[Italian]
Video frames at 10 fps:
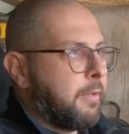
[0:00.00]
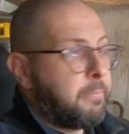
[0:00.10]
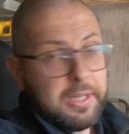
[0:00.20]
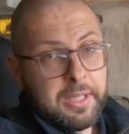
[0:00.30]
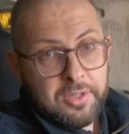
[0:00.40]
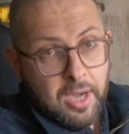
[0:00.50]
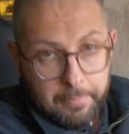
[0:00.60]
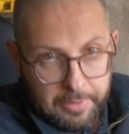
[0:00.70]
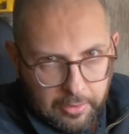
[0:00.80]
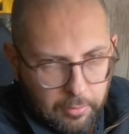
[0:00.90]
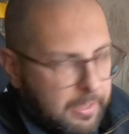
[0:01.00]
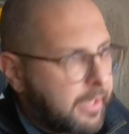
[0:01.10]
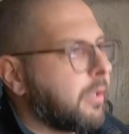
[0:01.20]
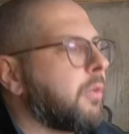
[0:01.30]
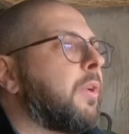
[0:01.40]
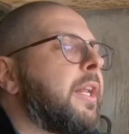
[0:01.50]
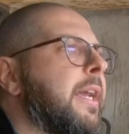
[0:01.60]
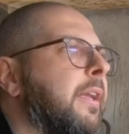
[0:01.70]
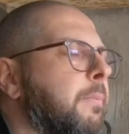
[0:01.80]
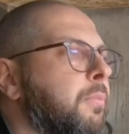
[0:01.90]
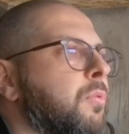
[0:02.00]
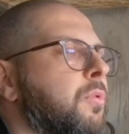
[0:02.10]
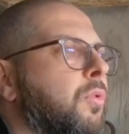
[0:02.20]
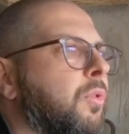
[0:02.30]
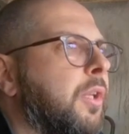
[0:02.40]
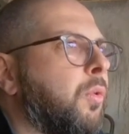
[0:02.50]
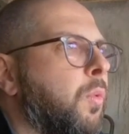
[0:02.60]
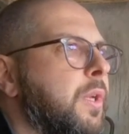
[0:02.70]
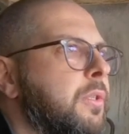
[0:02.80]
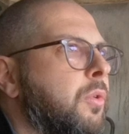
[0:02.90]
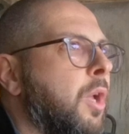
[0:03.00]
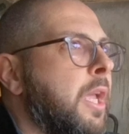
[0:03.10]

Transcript: per chi ce l'ha perché ormai non è neanche più scontato questo.